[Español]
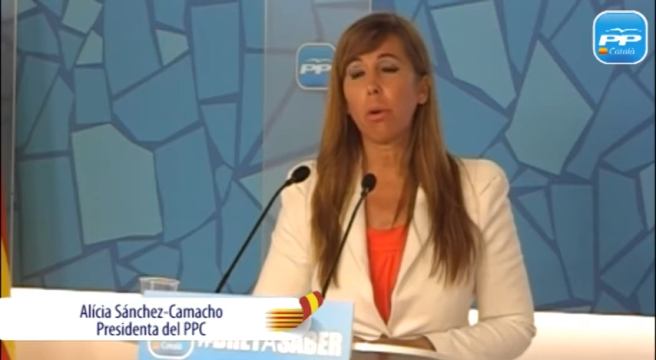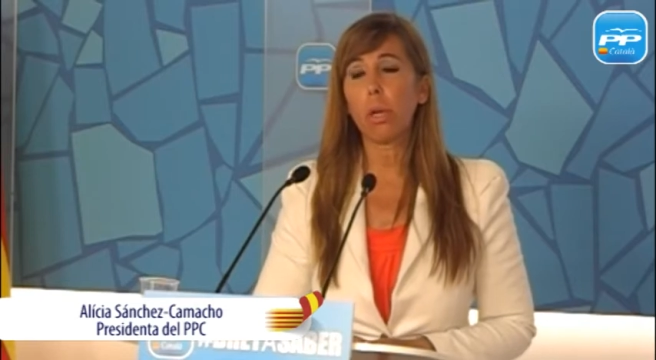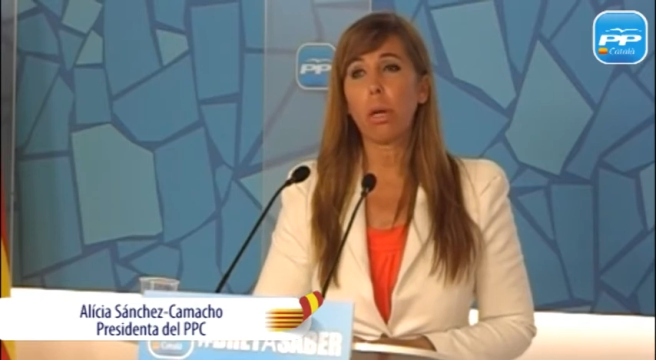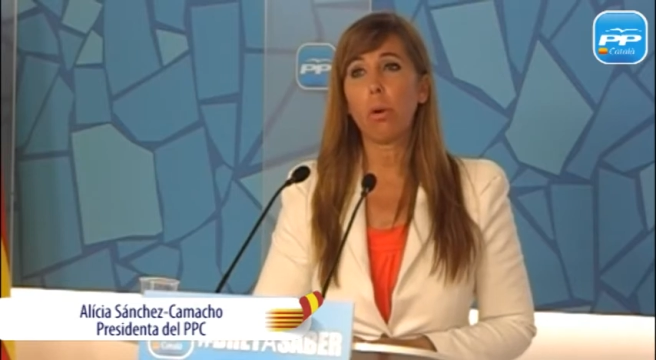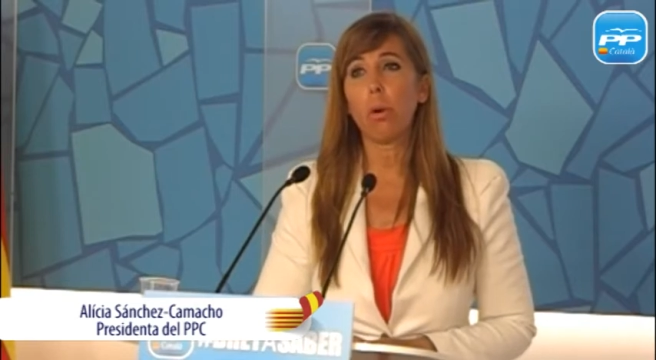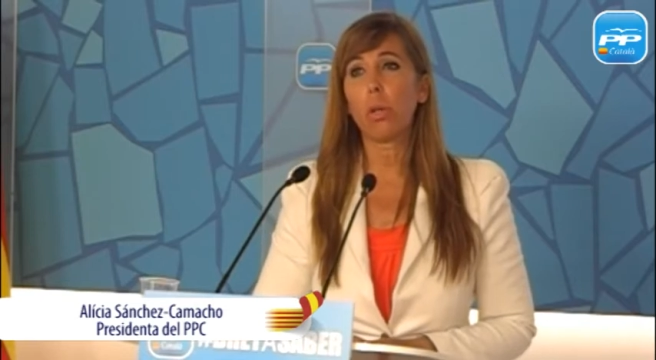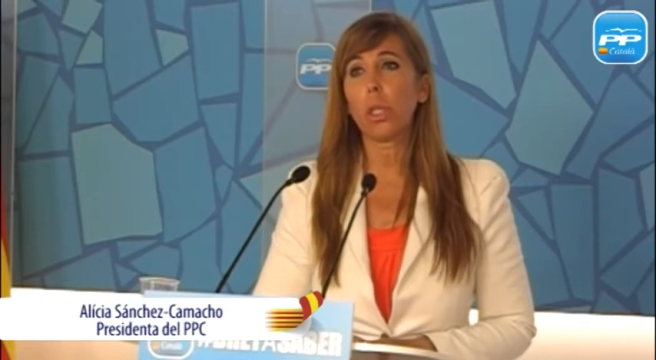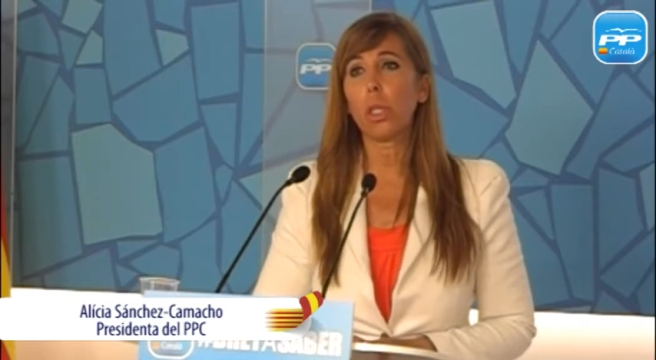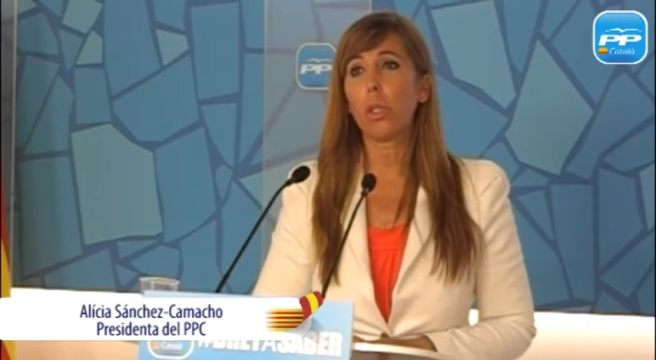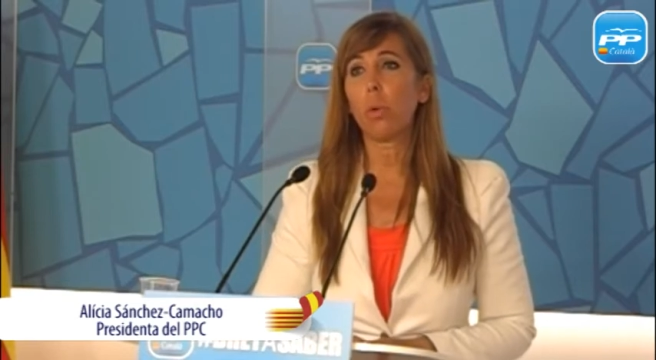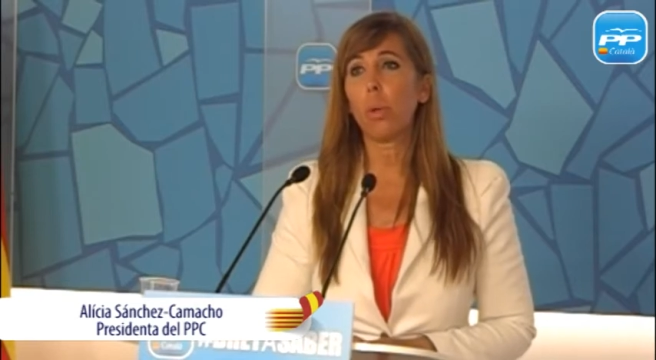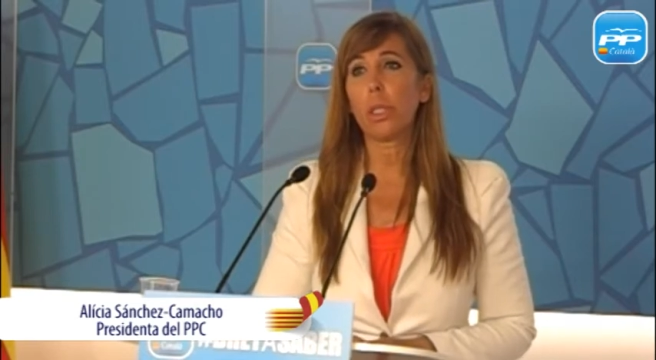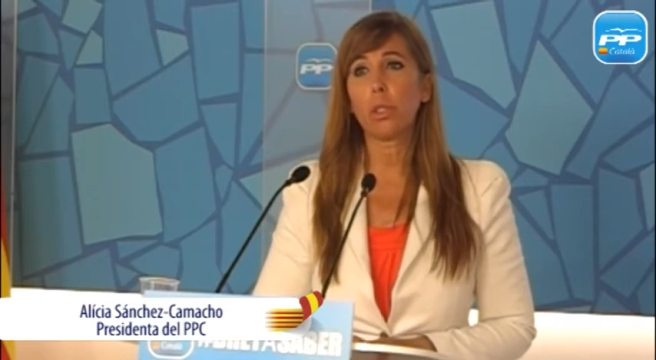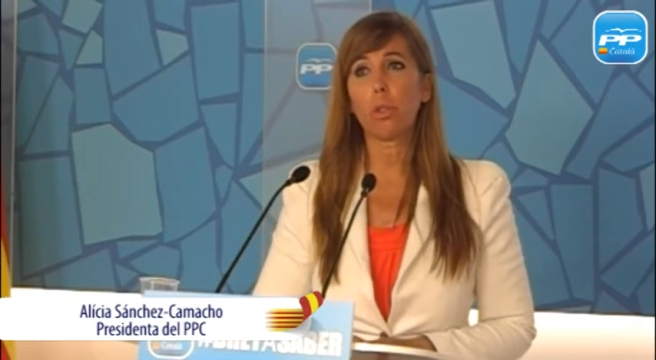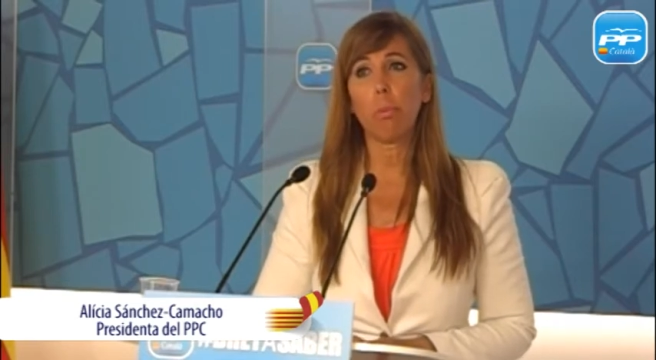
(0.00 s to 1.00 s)
Rajoy
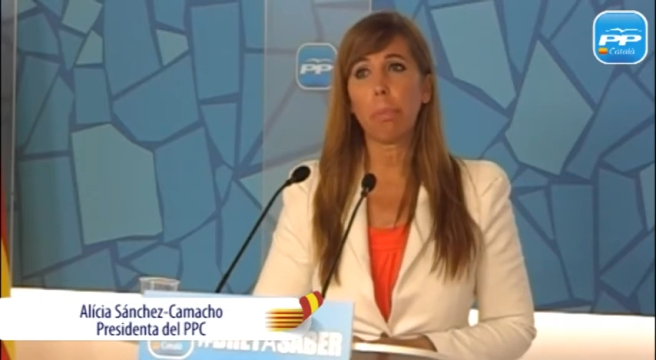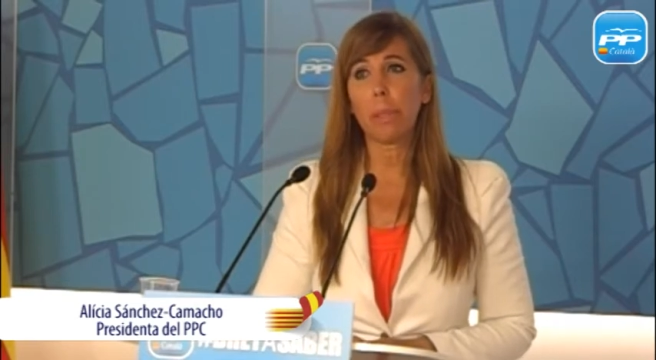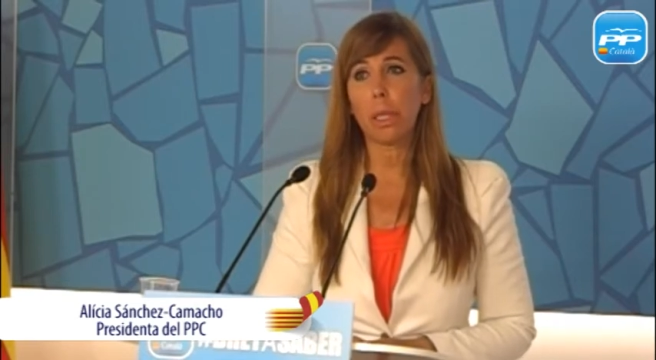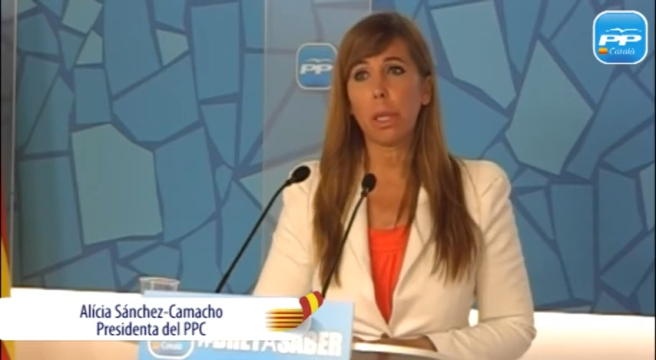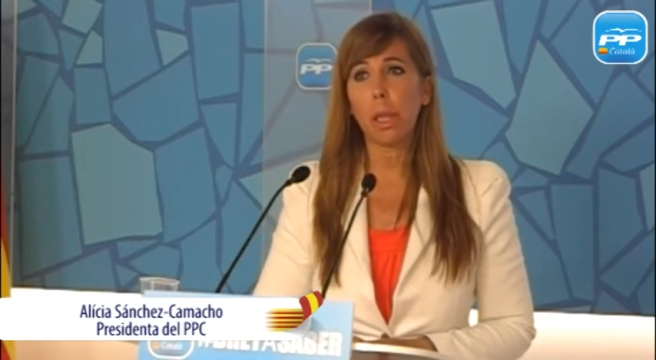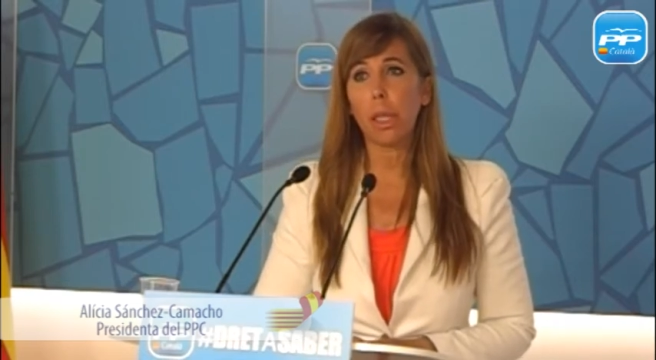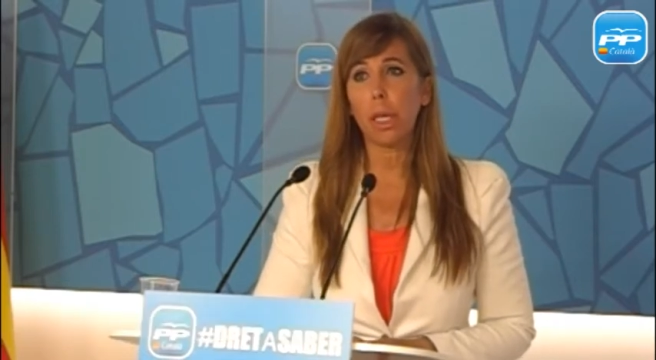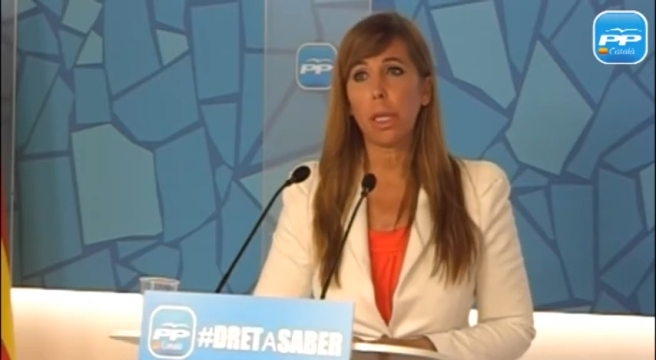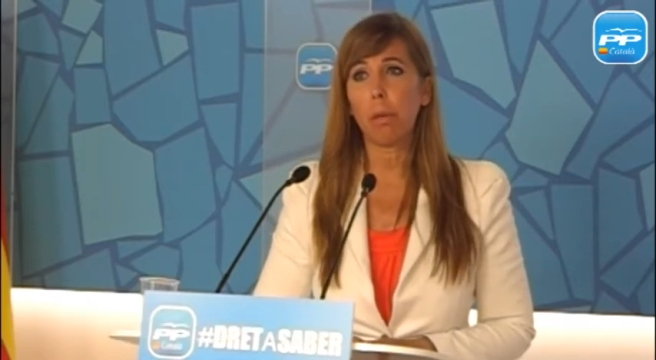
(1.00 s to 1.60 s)
no es competencia